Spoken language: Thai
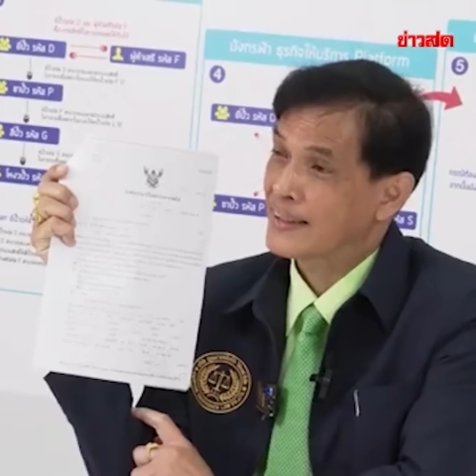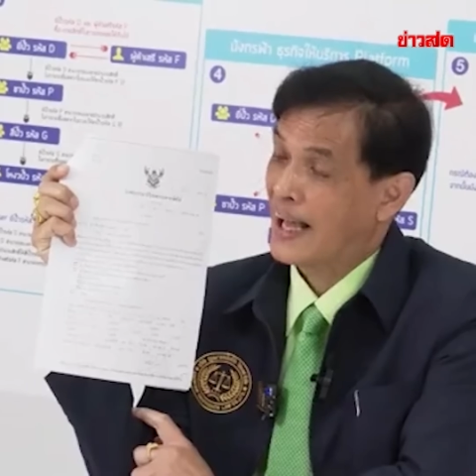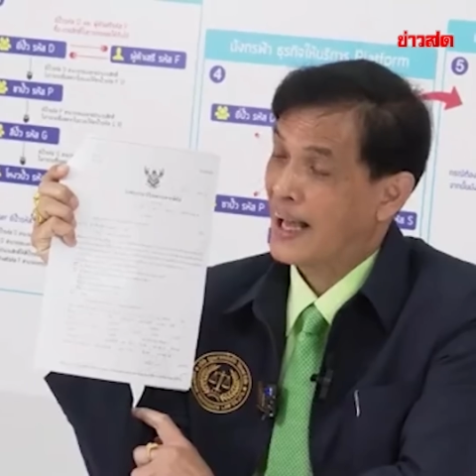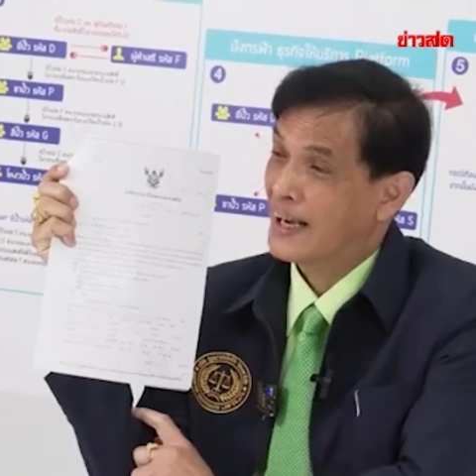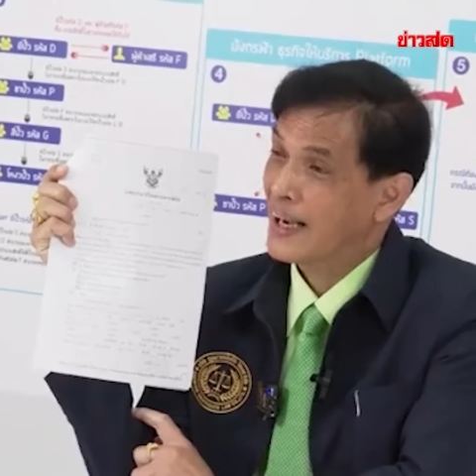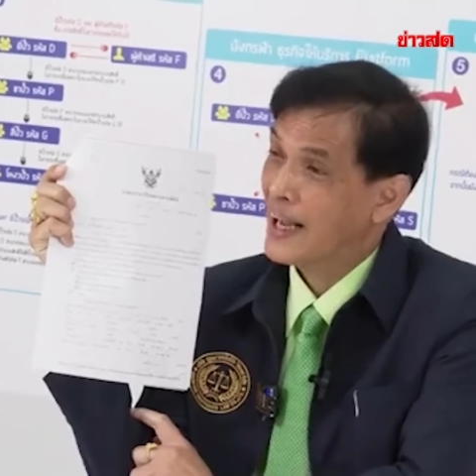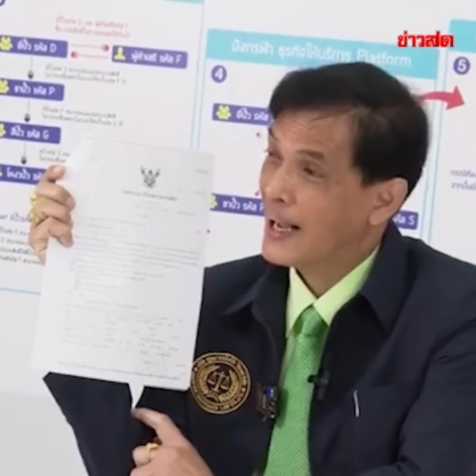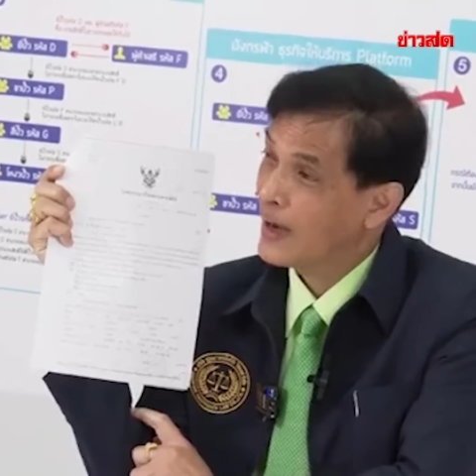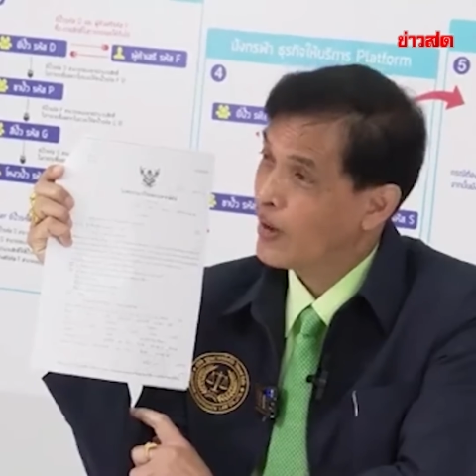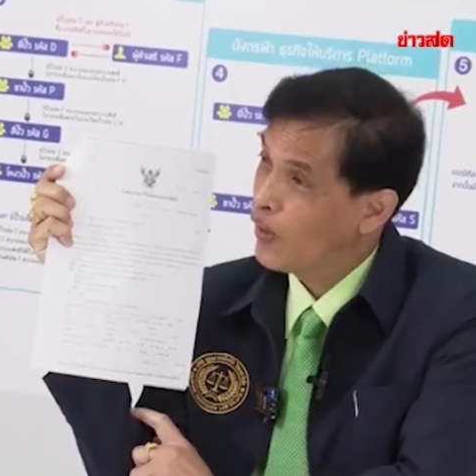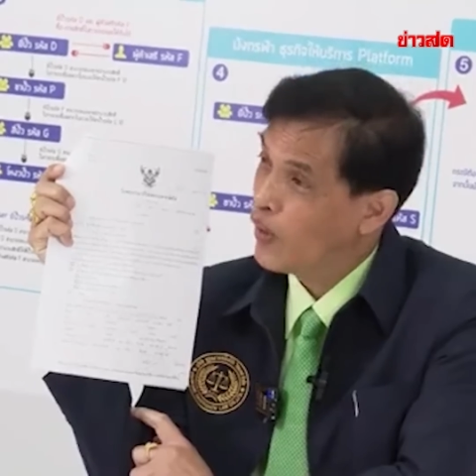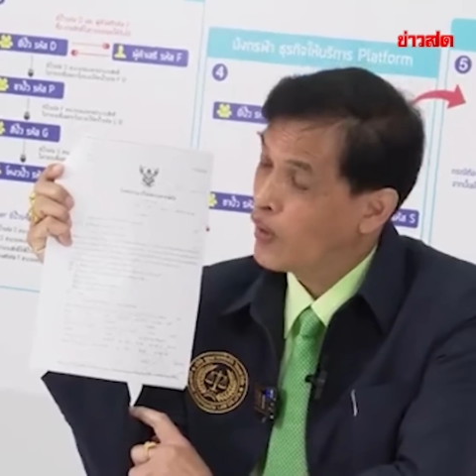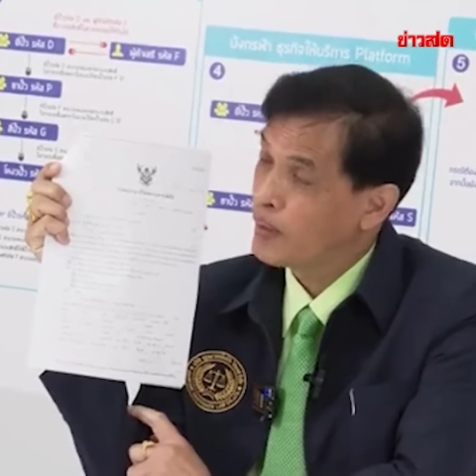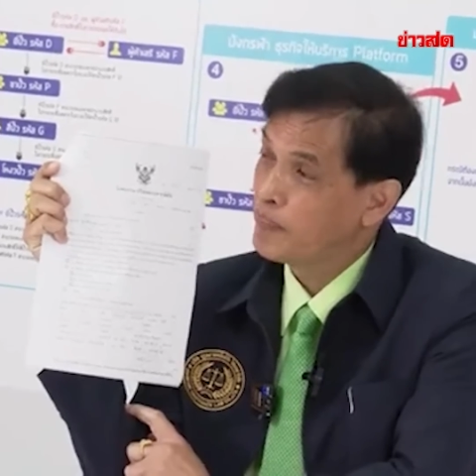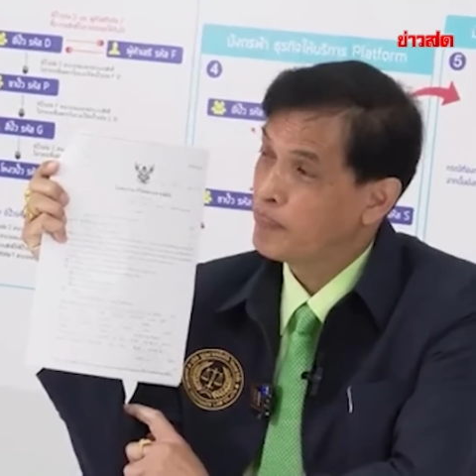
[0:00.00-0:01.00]
แหล่งแน่น
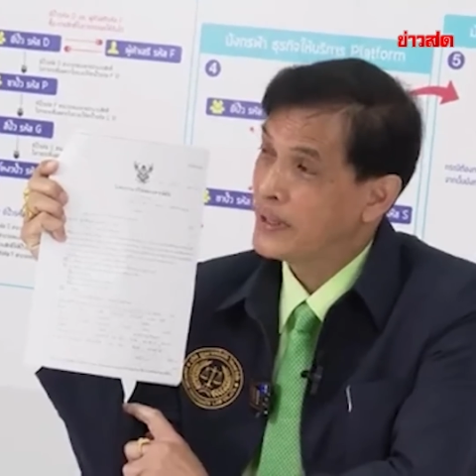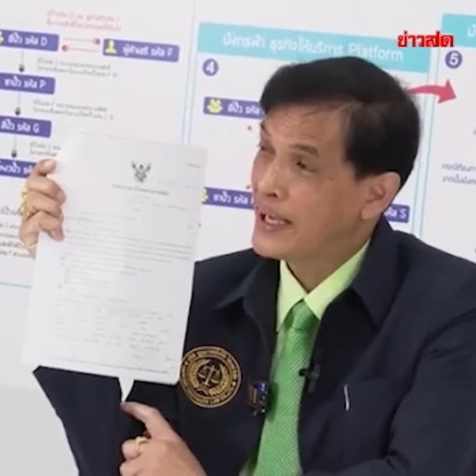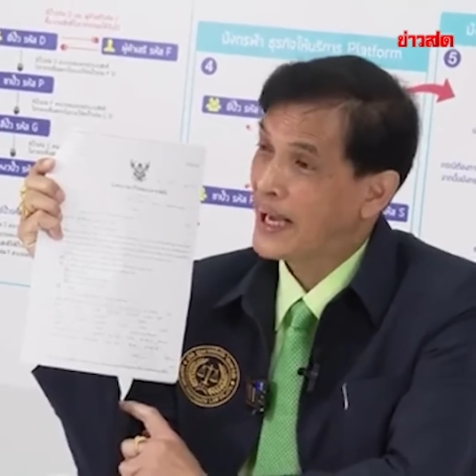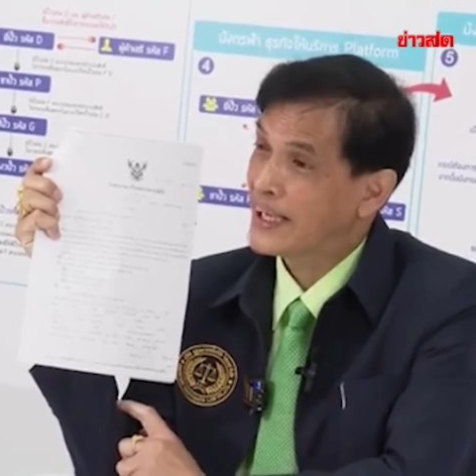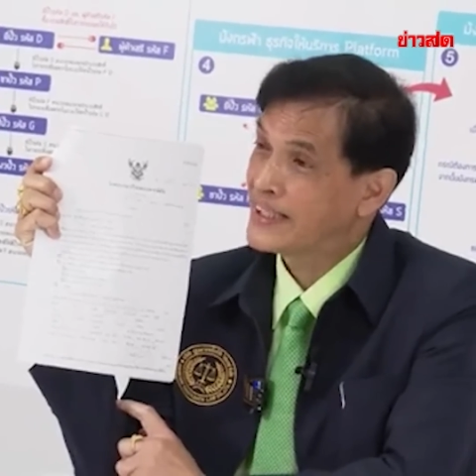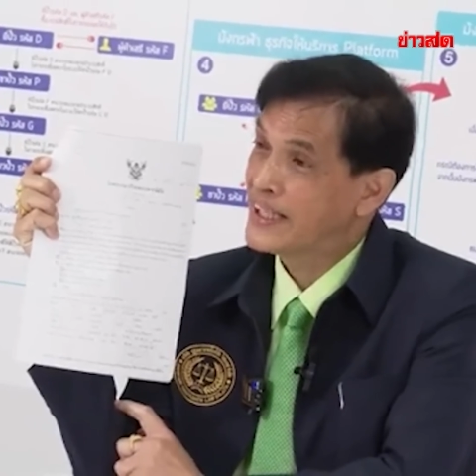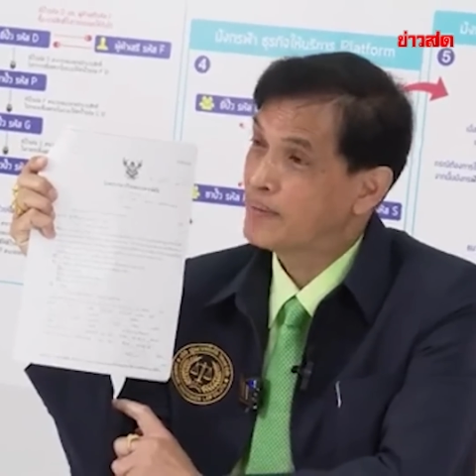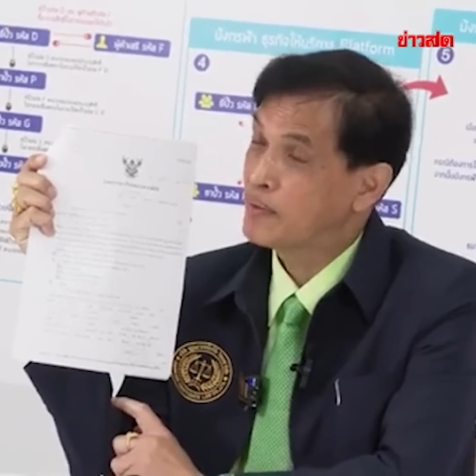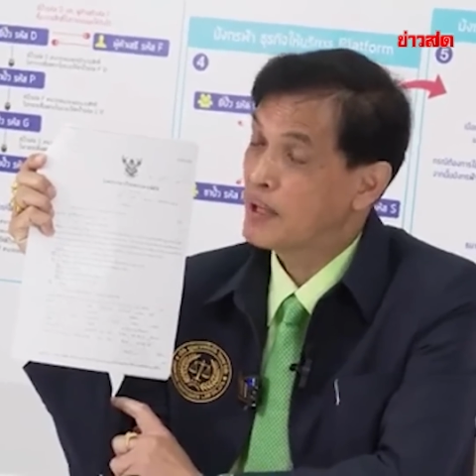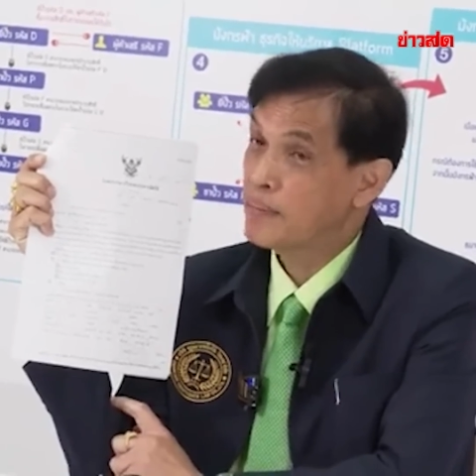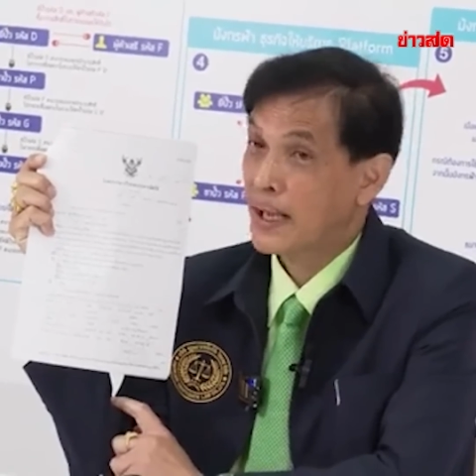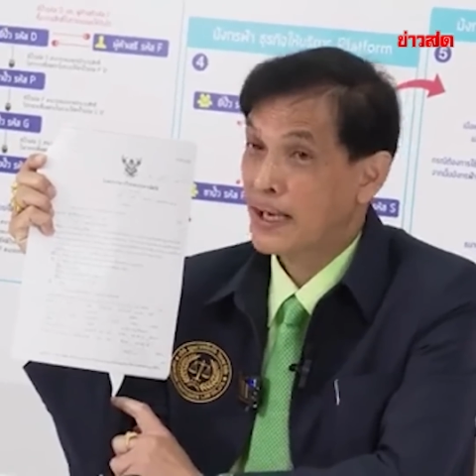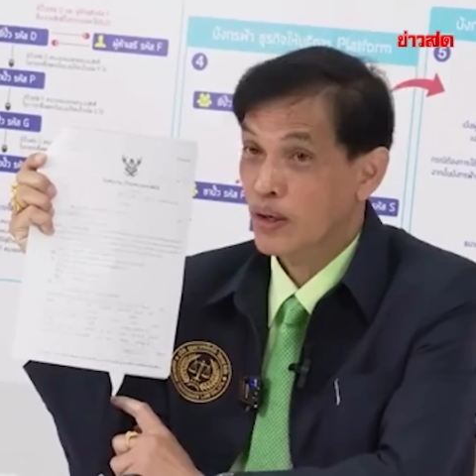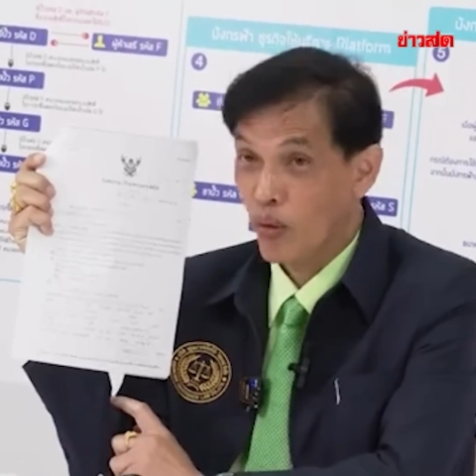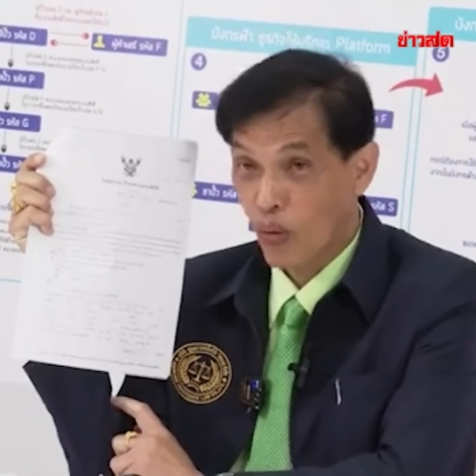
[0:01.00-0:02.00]
อน มีอาชีพที่
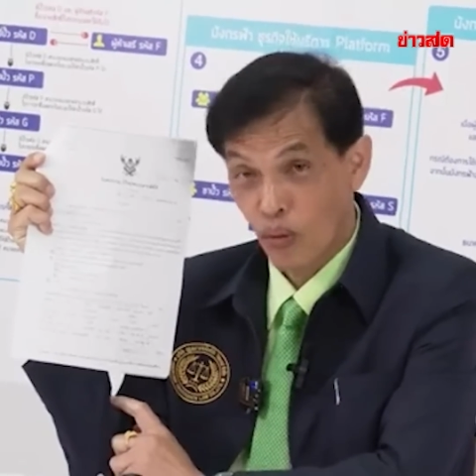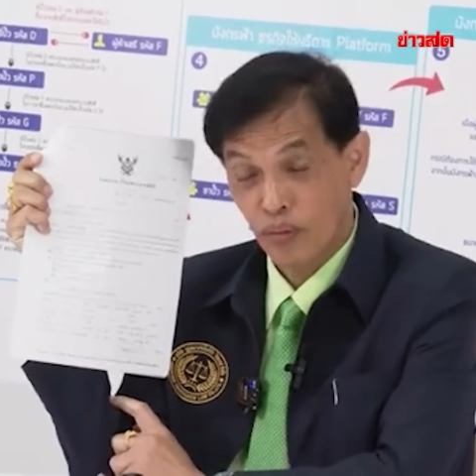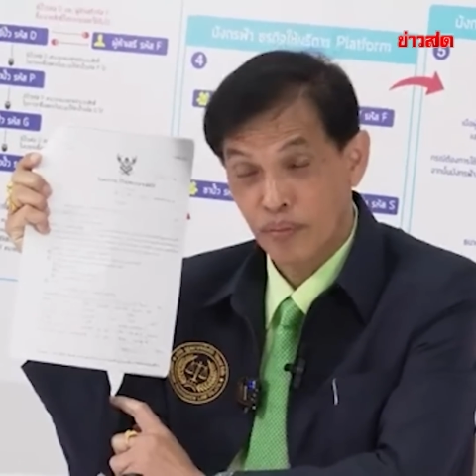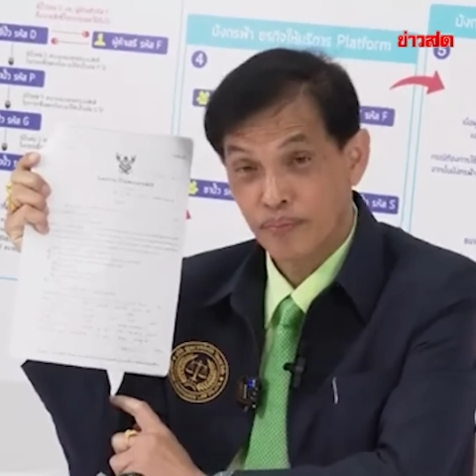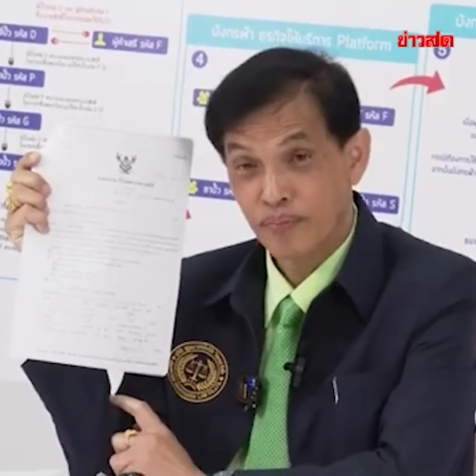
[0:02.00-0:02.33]
มั่นคง